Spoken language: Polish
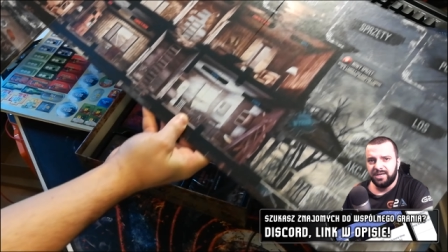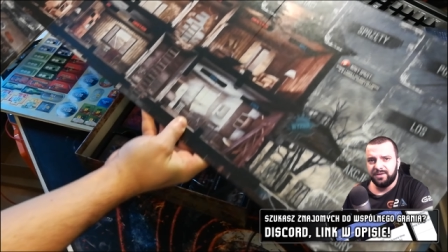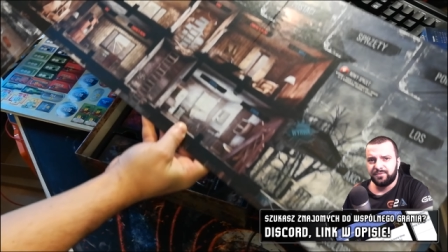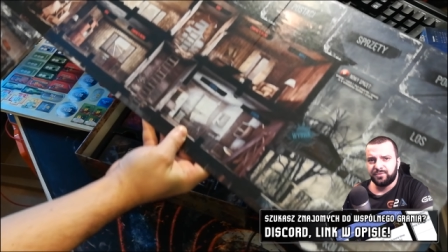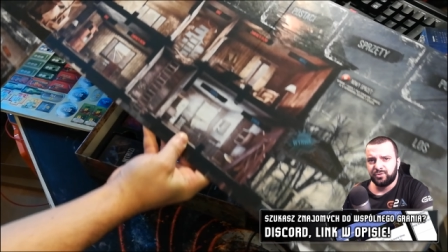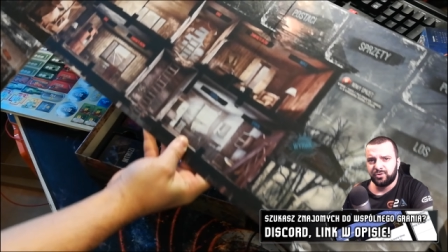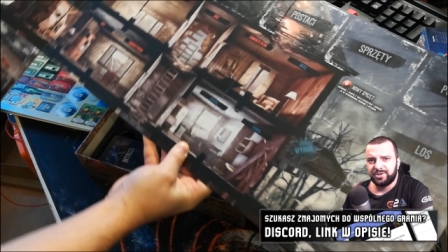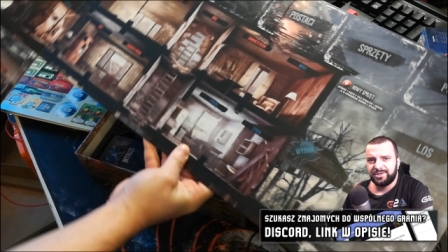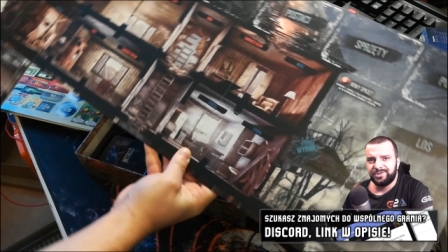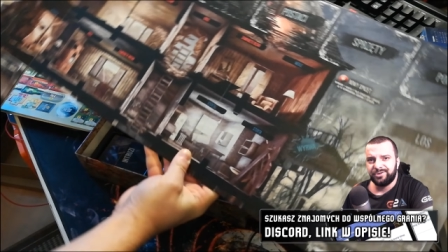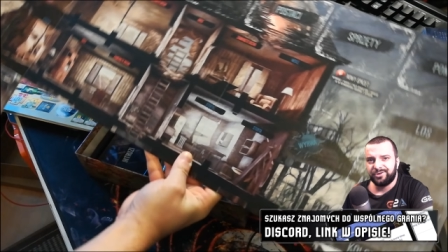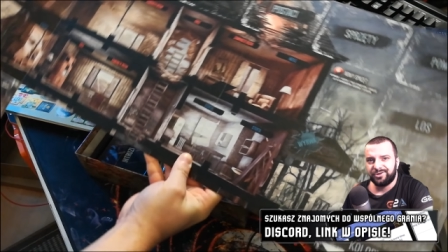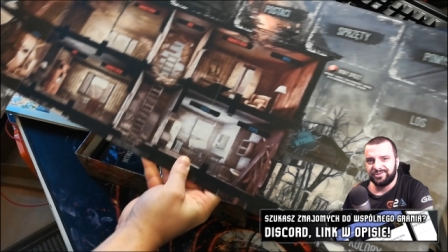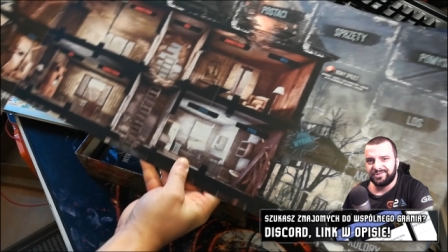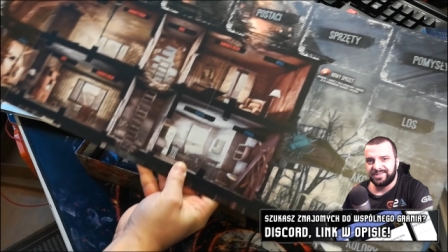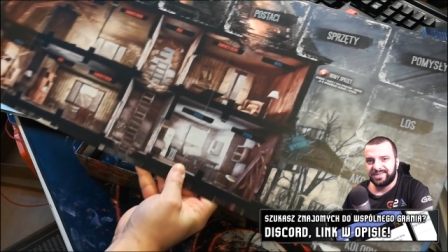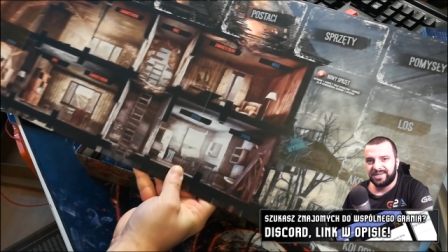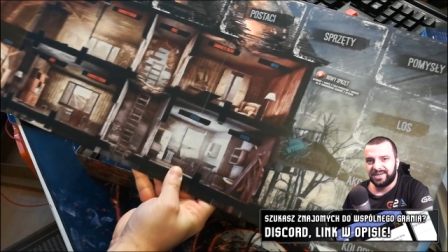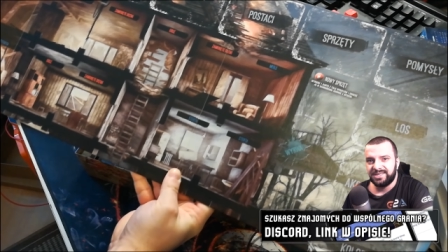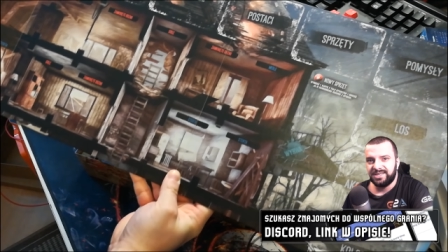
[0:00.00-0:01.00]
i w których do
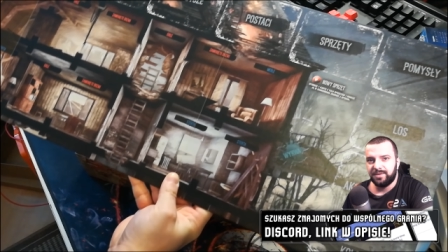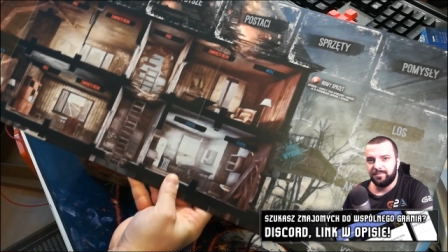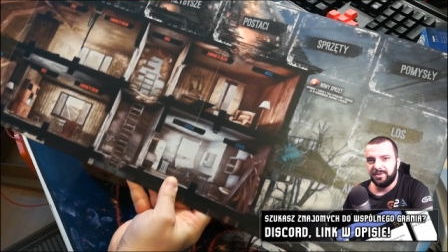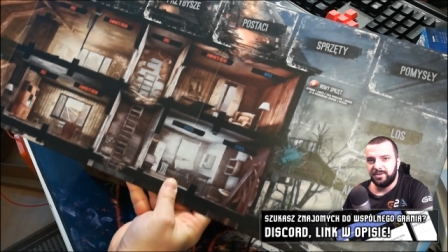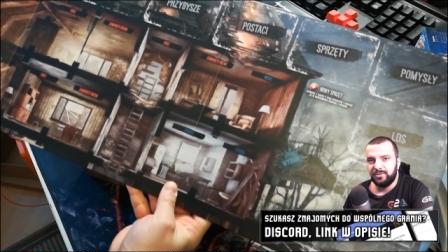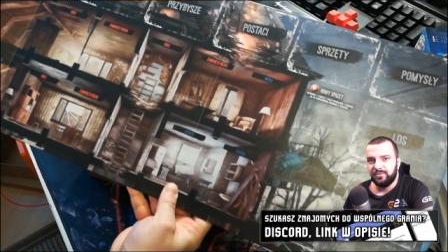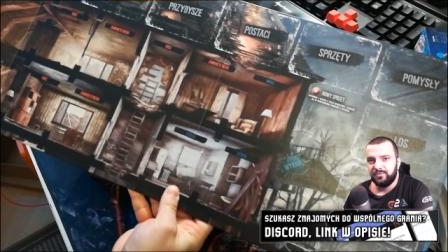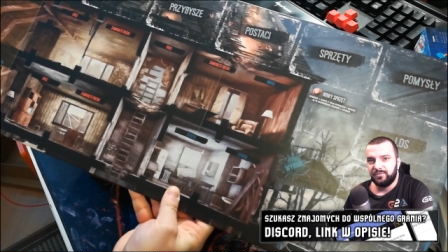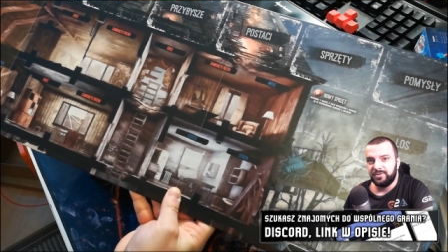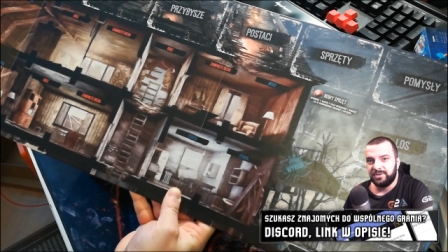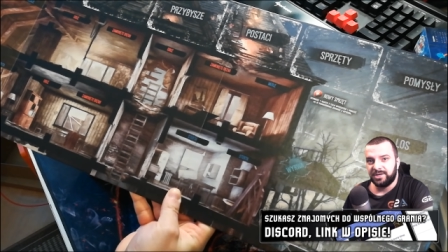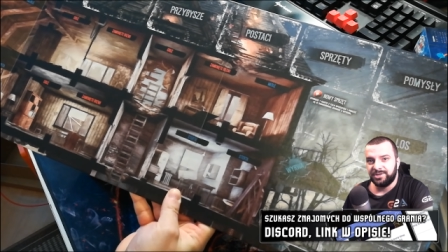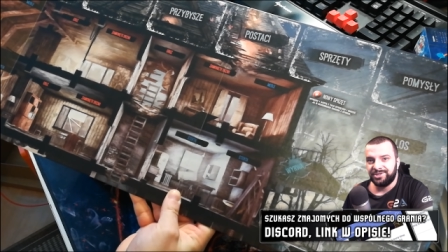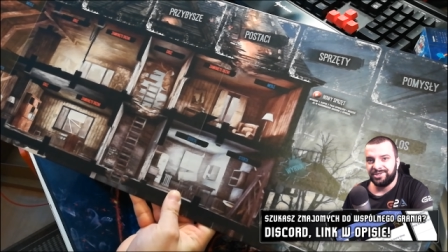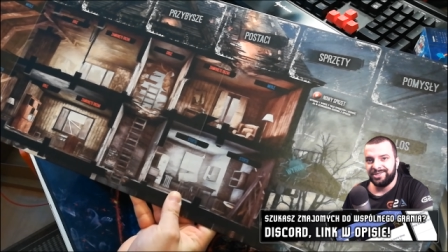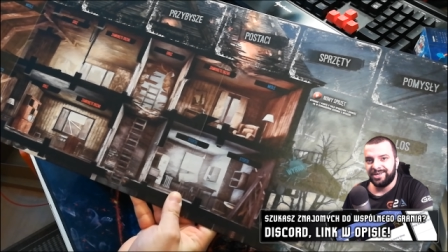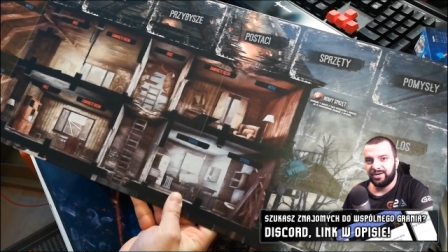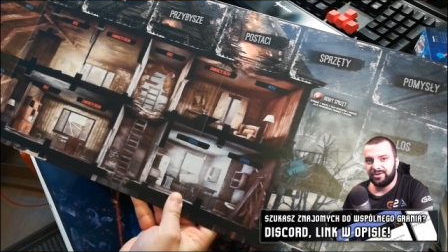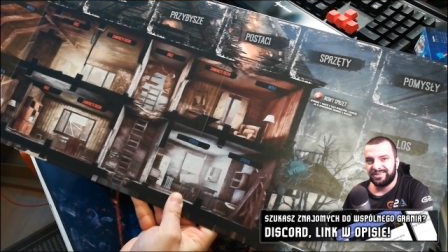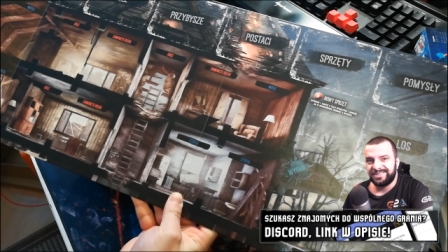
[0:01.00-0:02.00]
rozegrania będą
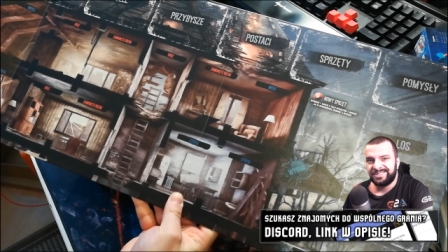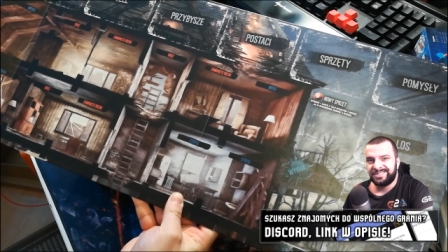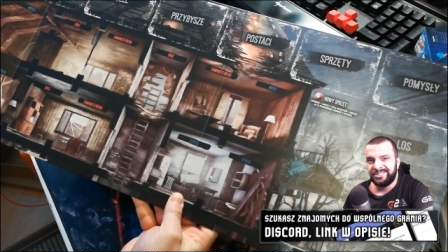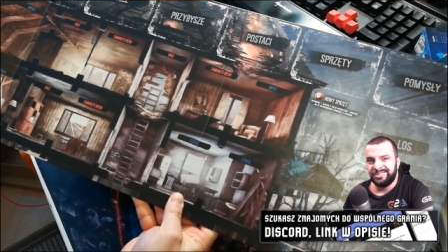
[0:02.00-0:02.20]
wydarzenia oraz